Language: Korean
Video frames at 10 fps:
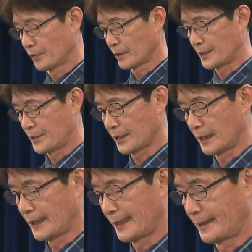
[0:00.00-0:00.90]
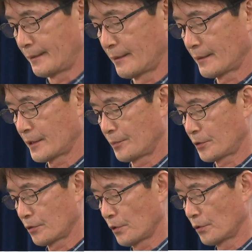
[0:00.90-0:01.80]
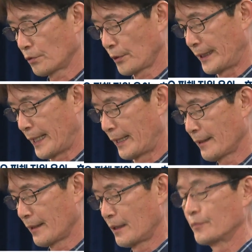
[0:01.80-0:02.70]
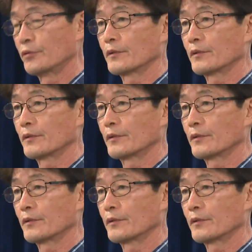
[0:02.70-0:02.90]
또 인도주의와 동포애의 견지에서 지원